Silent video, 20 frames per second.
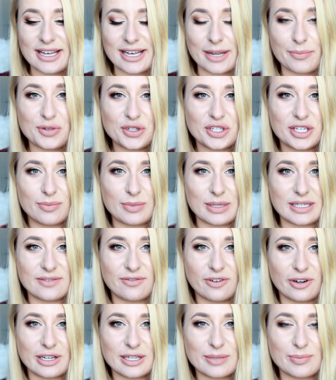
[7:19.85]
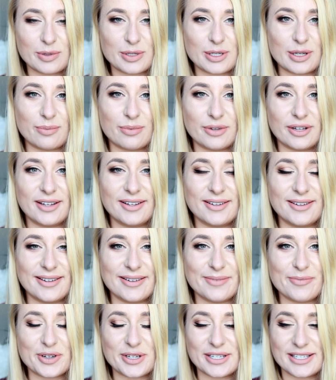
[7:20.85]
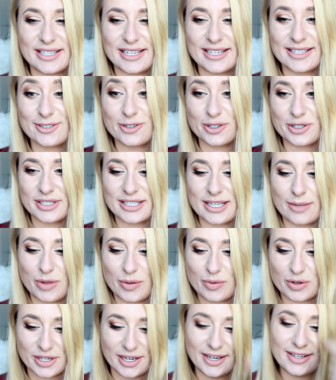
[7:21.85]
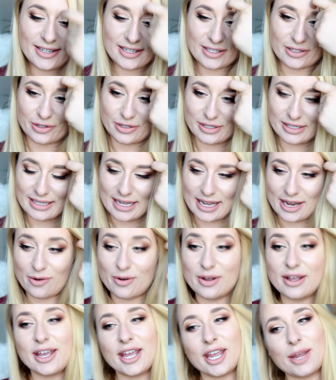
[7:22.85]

Napiszcie mi swoje sposoby Y, może z nich skorzystam i może inni skorzystają.